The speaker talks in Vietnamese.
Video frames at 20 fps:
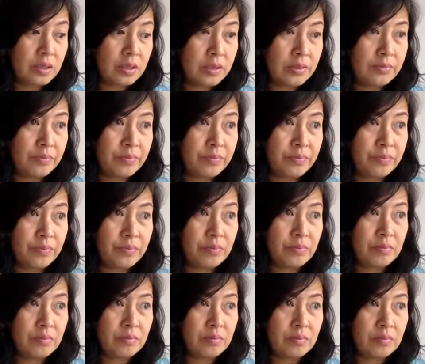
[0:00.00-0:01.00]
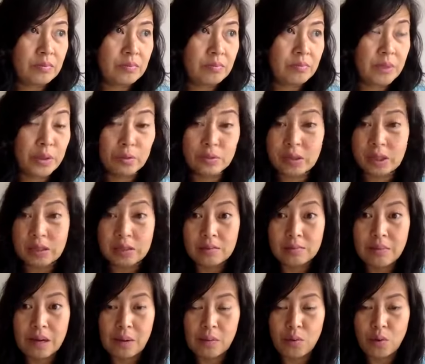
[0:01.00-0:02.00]
à, biểu
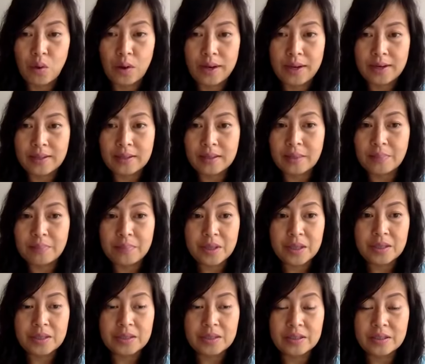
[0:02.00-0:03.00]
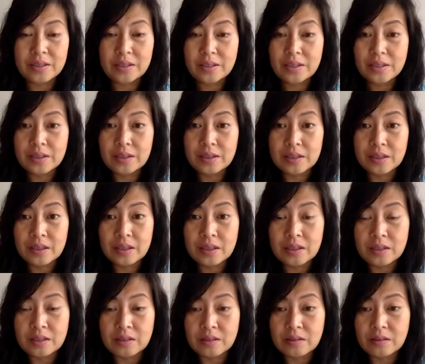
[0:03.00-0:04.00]
tình bạo loạn khắp nơi
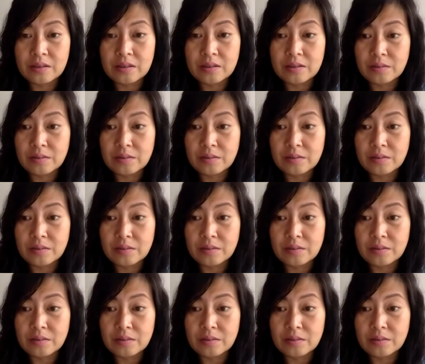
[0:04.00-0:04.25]
à,